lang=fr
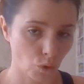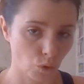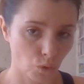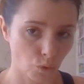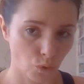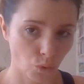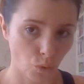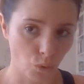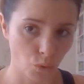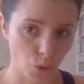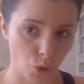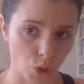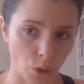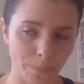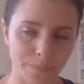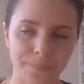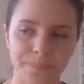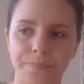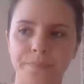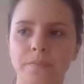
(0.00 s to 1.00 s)
sur le
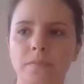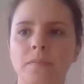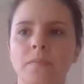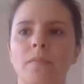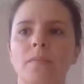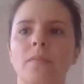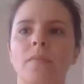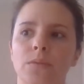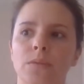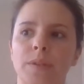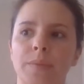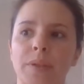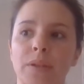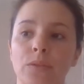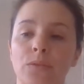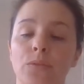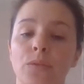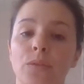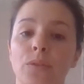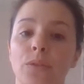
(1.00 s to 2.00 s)
champ. Et bien
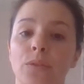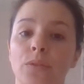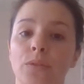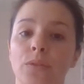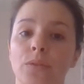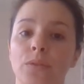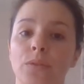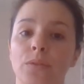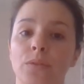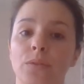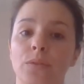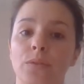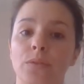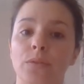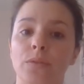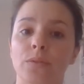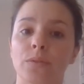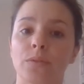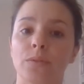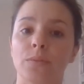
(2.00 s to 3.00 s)
sûr,
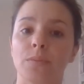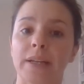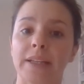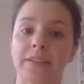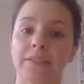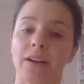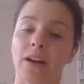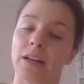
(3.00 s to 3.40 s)
euh, bah,